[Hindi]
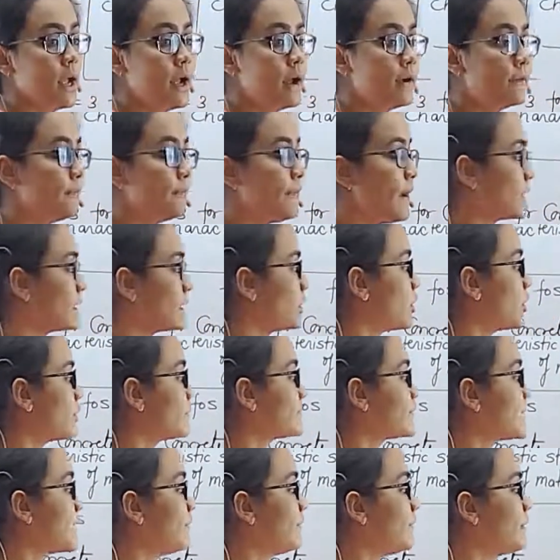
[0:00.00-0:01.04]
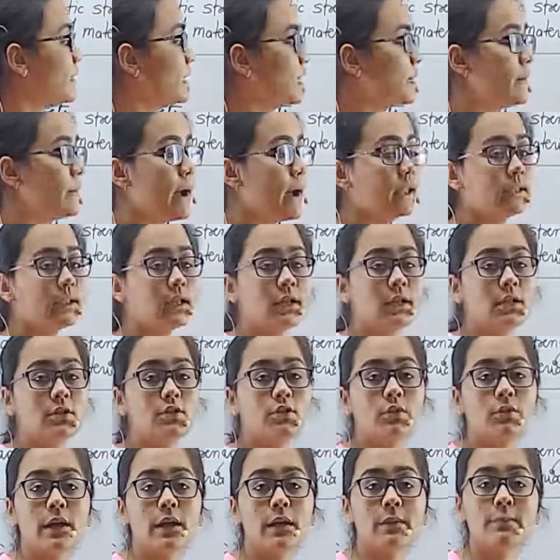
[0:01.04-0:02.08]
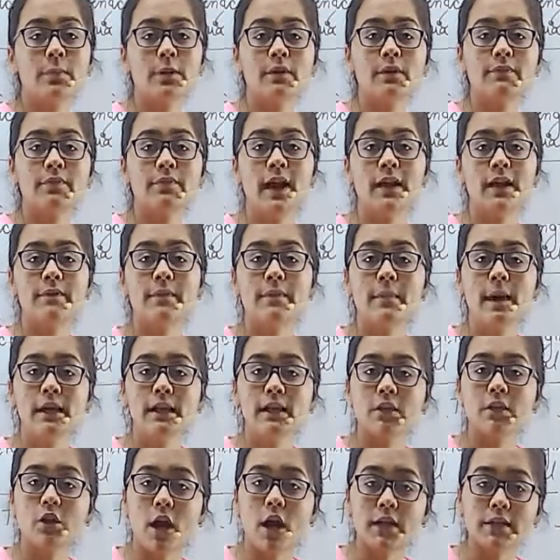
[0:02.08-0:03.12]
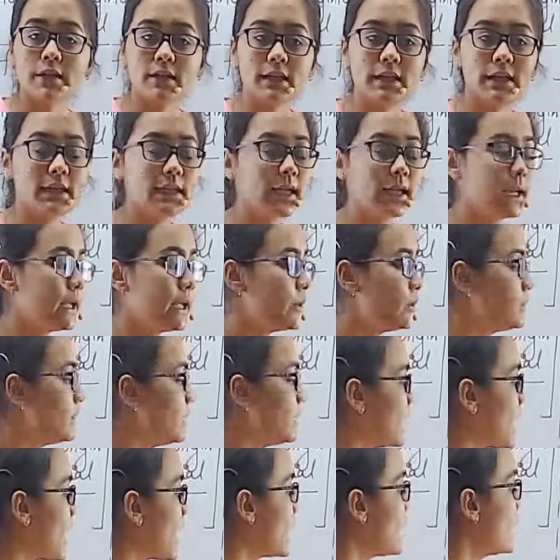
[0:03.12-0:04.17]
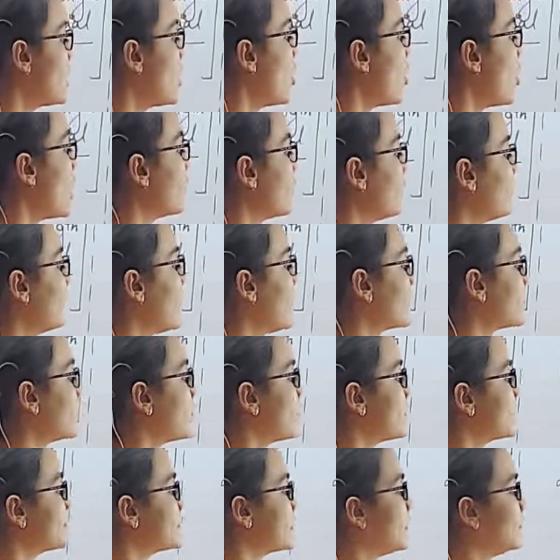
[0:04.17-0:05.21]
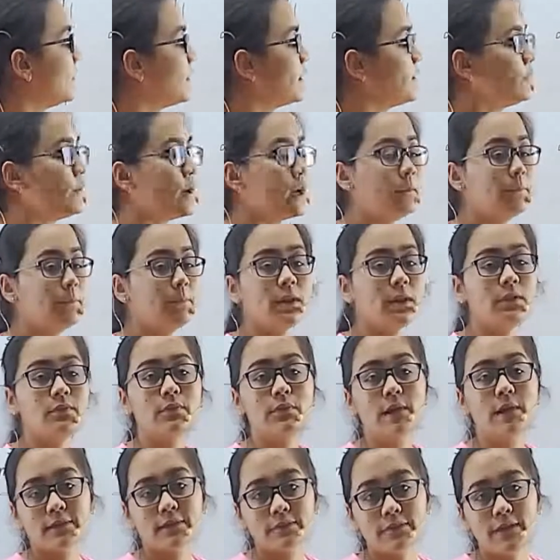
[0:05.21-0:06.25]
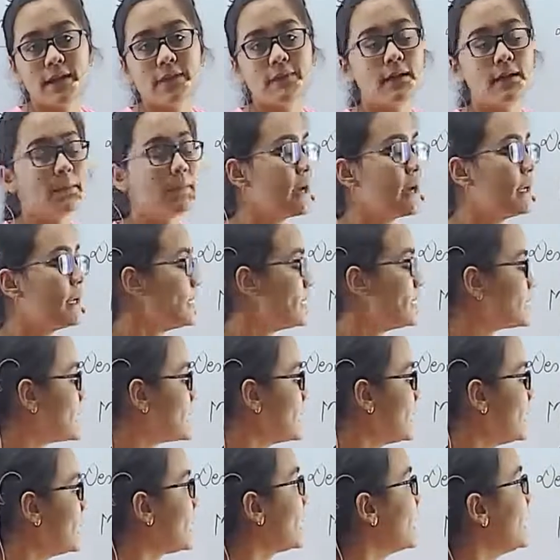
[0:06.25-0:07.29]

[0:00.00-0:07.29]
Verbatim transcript: फैक्टर ऑफ सेफ्टी की बात करें तो 1.5 हमारी कॉन्क्रीट के लिए होती है और फैक्टर ऑफ सेफ्टी 1.15 हमारी स्टील के लिए